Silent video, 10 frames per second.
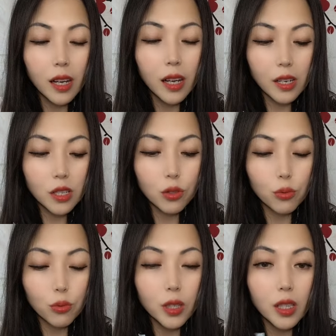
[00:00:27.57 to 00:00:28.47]
爱吃
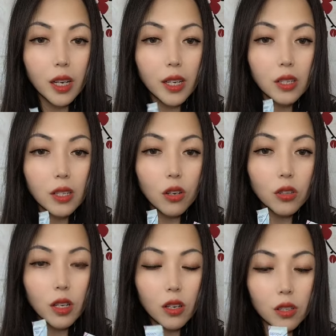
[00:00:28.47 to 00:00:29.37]
油腻的，爱吃高
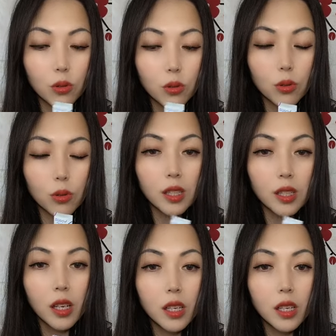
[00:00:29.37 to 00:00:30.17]
热量的东西。